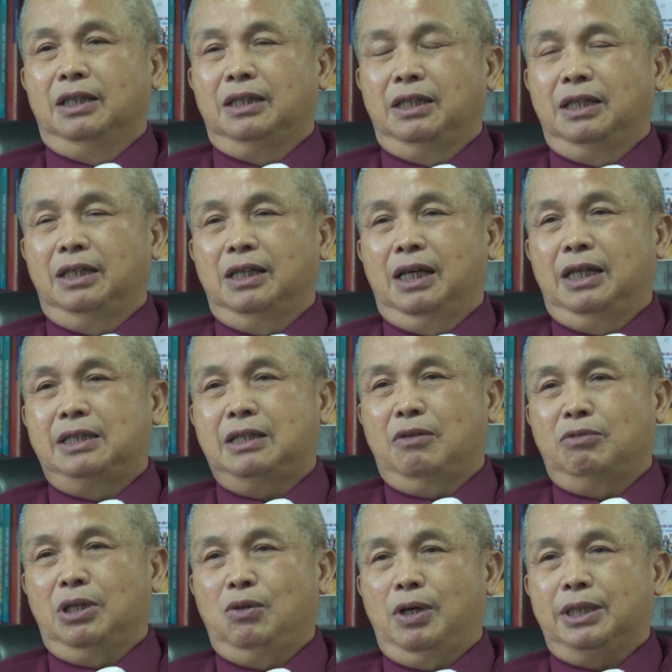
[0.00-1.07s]
thế thì đấy
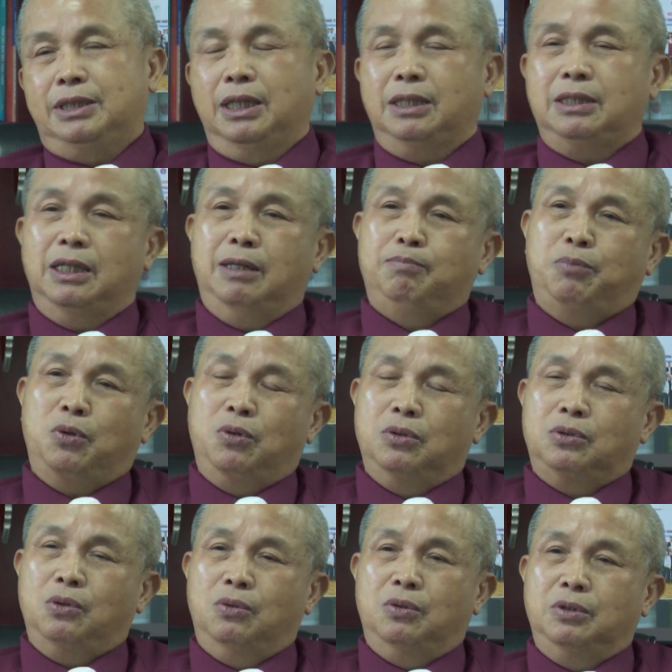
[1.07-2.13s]
trong cái hoạt chất là
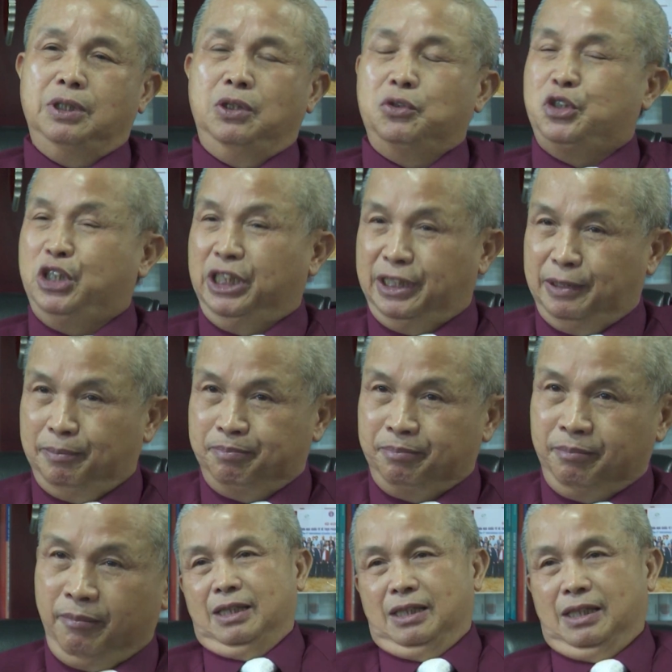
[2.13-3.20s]
protodioxin
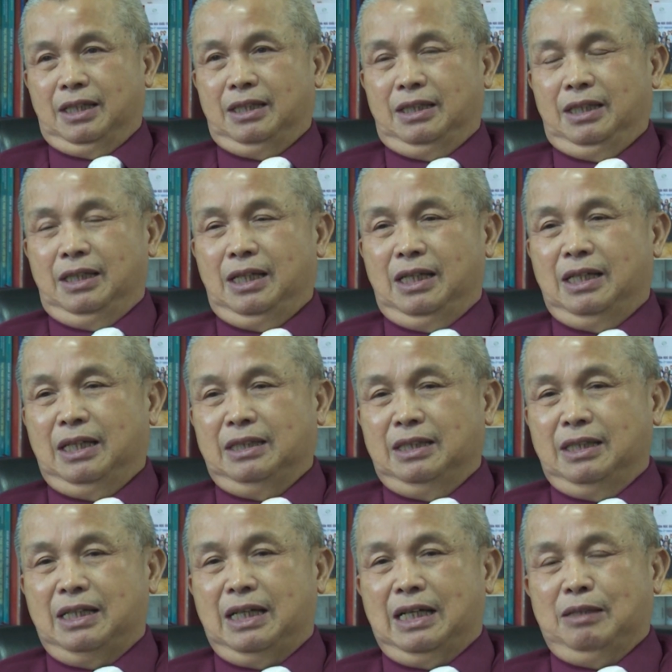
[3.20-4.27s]
đấy, thì đấy là
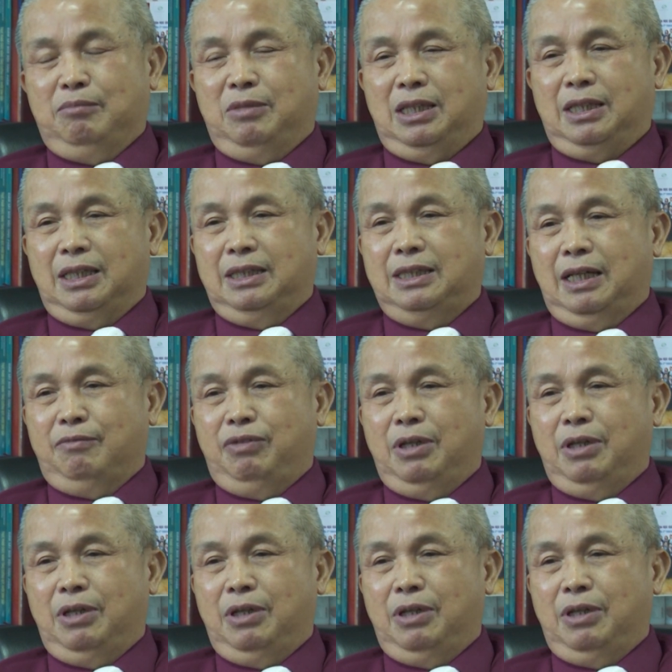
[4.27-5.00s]
những cái mà cái sản